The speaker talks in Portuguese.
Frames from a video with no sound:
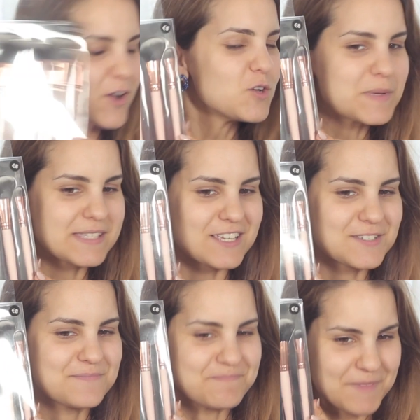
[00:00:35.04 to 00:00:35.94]
os
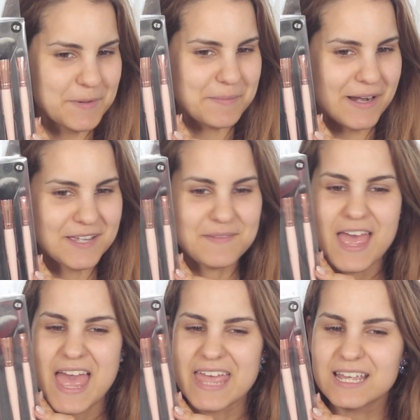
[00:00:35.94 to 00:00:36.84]
pincéis da Primark.
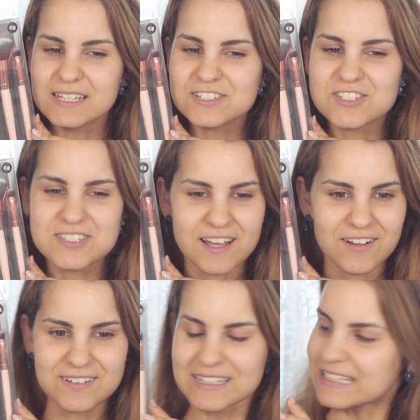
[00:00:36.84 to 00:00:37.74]
Eles
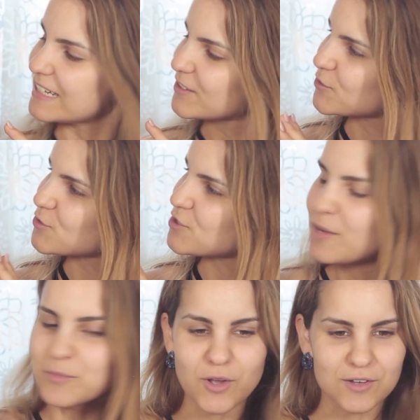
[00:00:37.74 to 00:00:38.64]
são lindos,
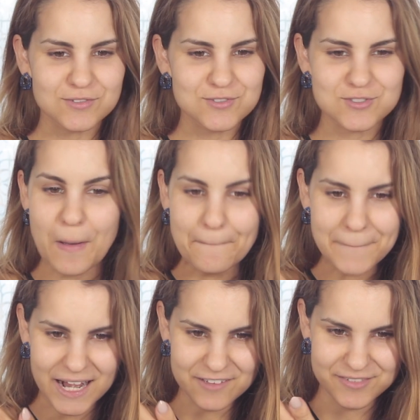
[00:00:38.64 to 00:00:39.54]
amorosos,
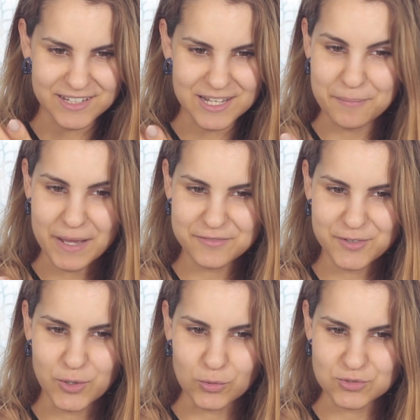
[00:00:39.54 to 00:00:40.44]
maravilha,
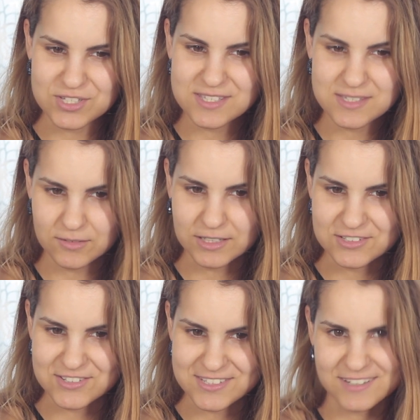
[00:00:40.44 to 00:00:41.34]
maravigoldis. São
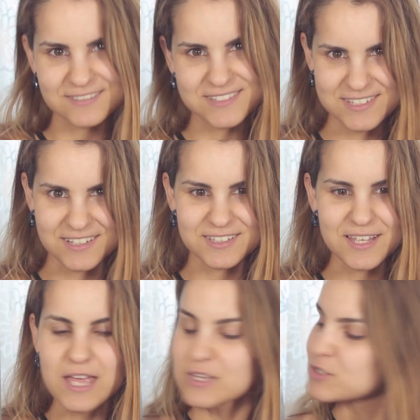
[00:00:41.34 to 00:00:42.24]
lindos, não são? Gente,
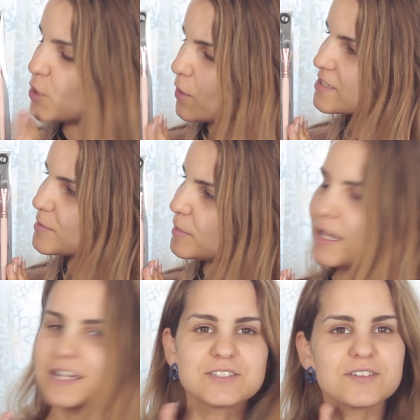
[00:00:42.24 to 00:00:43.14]
só esta
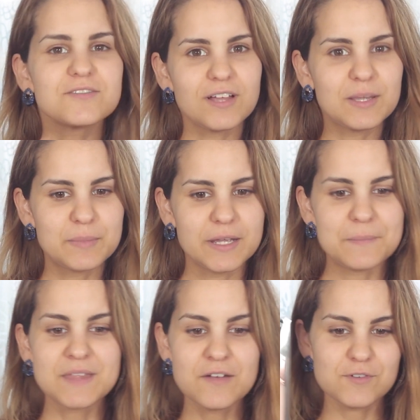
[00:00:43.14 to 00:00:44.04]
embalagem vale a pena.
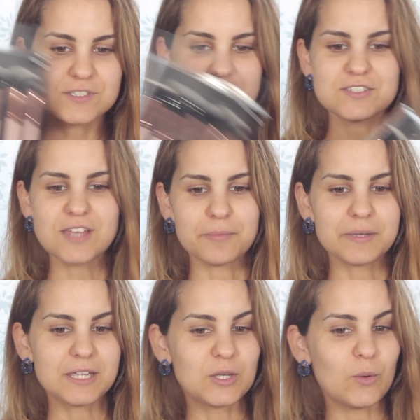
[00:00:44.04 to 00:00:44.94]
Vocês
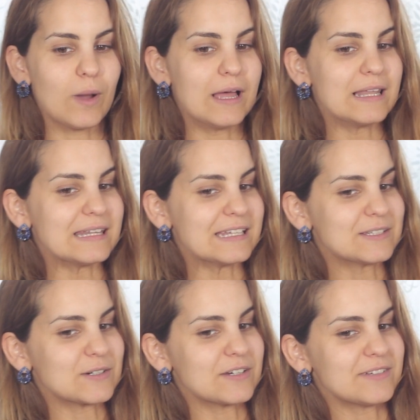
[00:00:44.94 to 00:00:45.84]
sabem que eu ali,
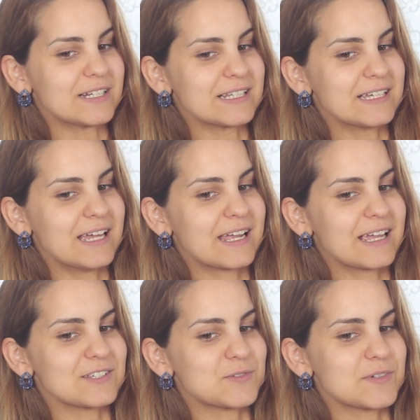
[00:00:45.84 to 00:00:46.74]
estão a ver ali,
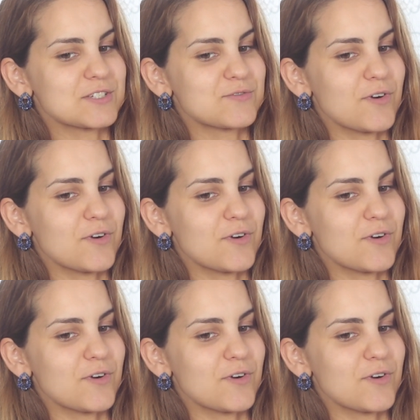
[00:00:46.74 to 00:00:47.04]
aquelas coisas